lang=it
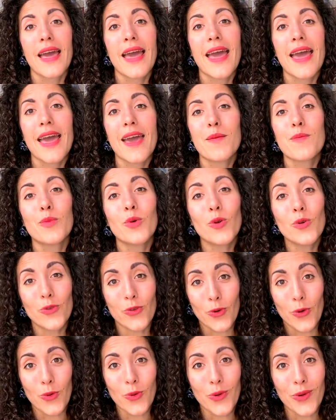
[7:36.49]
è
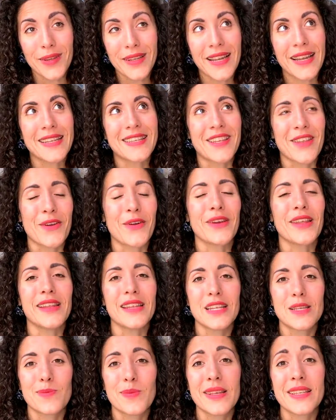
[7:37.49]
molto utile, se non
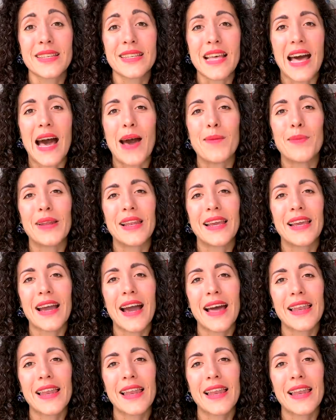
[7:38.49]
indispensabile,